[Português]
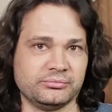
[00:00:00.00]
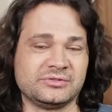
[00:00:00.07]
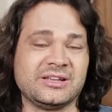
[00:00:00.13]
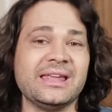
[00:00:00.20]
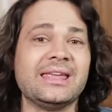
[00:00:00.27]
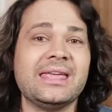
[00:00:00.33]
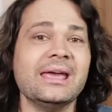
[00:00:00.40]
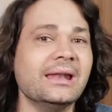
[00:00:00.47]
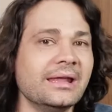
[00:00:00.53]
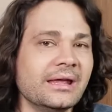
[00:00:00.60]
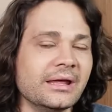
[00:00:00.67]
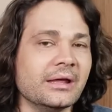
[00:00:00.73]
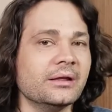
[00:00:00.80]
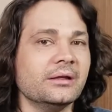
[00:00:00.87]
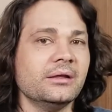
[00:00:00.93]
sem
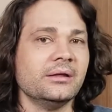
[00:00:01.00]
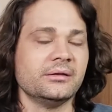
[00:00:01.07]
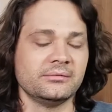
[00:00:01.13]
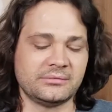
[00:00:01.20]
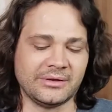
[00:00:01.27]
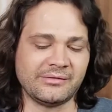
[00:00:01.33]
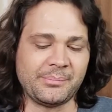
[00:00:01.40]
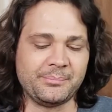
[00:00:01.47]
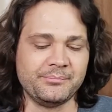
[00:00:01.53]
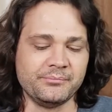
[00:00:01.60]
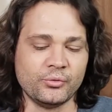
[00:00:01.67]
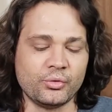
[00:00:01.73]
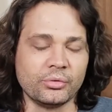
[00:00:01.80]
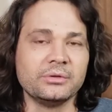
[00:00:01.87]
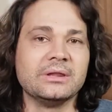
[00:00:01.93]
querer, estava
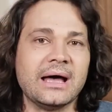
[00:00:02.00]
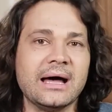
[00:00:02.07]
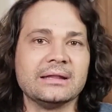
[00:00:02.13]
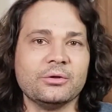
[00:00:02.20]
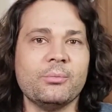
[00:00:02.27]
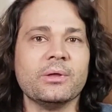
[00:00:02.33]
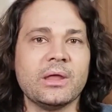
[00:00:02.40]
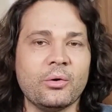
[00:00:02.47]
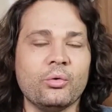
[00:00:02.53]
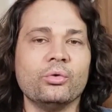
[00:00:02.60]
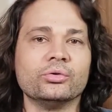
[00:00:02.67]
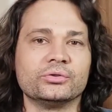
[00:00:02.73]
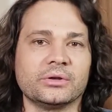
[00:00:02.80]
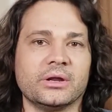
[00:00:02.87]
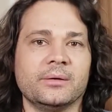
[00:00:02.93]
grudada uma na
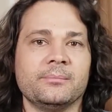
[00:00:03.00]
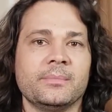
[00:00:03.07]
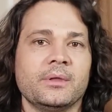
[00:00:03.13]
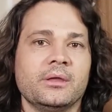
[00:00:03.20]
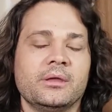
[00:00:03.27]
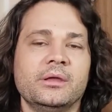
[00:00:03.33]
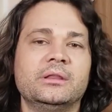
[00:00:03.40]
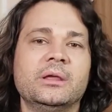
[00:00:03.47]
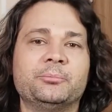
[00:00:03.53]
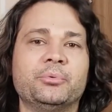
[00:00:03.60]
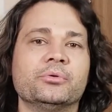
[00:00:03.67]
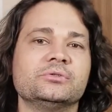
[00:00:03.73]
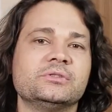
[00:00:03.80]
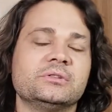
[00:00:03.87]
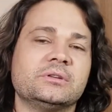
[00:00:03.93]
outra, e
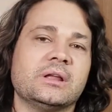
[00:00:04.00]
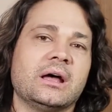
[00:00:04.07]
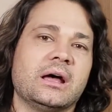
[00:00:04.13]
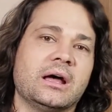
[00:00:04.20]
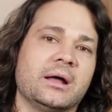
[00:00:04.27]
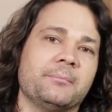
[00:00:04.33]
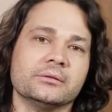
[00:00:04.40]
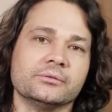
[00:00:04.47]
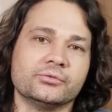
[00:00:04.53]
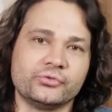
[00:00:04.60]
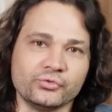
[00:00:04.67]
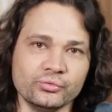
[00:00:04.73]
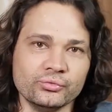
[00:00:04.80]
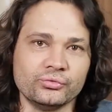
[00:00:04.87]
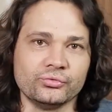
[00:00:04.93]
depositar
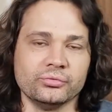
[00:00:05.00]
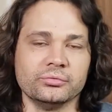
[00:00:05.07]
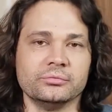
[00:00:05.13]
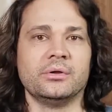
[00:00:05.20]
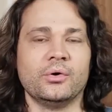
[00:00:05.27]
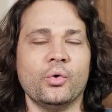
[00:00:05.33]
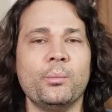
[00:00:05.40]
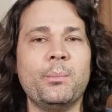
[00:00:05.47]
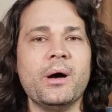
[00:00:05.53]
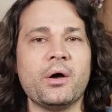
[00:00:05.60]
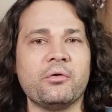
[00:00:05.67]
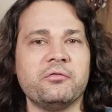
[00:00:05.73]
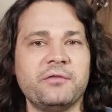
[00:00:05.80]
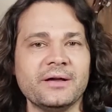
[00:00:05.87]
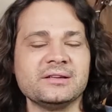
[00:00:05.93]
junto o
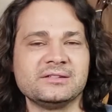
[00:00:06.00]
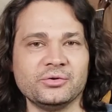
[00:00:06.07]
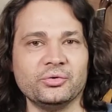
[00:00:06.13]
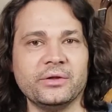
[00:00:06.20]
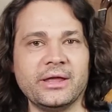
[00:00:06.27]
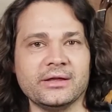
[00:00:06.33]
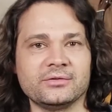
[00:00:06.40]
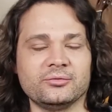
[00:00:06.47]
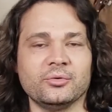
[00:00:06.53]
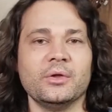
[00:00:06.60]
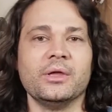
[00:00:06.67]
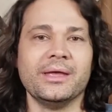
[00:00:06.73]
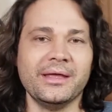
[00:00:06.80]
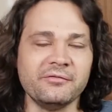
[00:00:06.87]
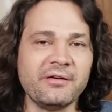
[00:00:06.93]
banco vai ser honesto,
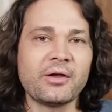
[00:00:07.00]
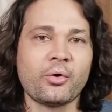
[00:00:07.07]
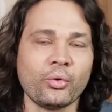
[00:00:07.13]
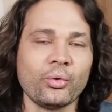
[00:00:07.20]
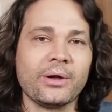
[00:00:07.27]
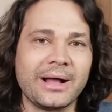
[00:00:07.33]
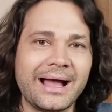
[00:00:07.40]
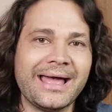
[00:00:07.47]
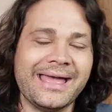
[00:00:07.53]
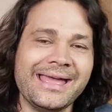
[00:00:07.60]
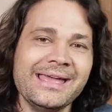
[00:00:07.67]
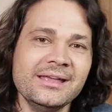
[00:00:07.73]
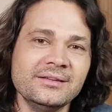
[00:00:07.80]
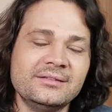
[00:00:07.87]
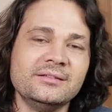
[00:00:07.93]
ele vai colocar
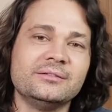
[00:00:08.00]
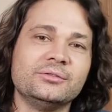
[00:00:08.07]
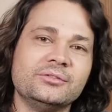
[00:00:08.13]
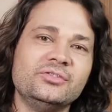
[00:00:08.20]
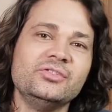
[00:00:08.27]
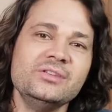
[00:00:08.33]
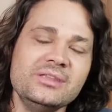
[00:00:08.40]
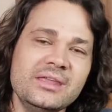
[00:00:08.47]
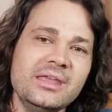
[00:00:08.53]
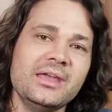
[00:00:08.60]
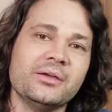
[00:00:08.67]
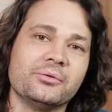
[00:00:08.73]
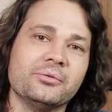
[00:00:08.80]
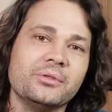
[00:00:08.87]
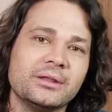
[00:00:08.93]
esse
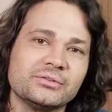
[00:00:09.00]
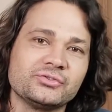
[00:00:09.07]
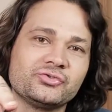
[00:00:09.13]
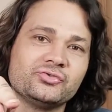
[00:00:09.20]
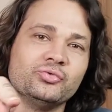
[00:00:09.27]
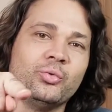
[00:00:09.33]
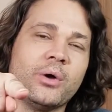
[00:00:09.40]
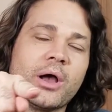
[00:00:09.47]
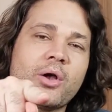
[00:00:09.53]
dinheiro na sua